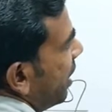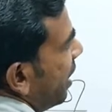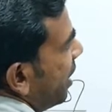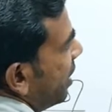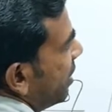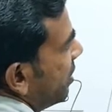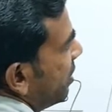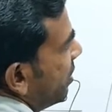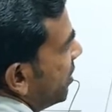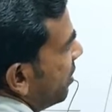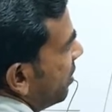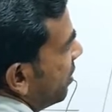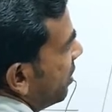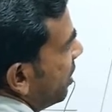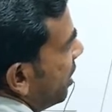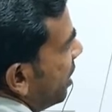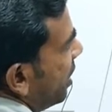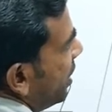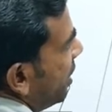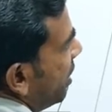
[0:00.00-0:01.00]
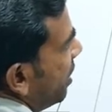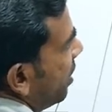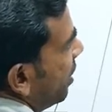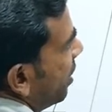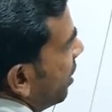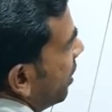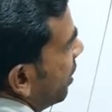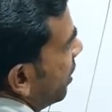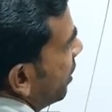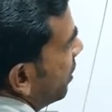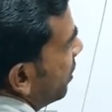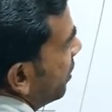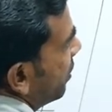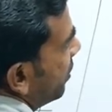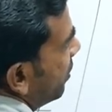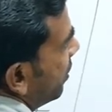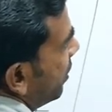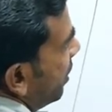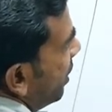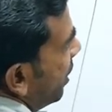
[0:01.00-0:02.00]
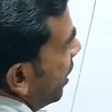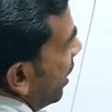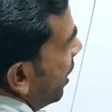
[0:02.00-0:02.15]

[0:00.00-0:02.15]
एच थ्री सी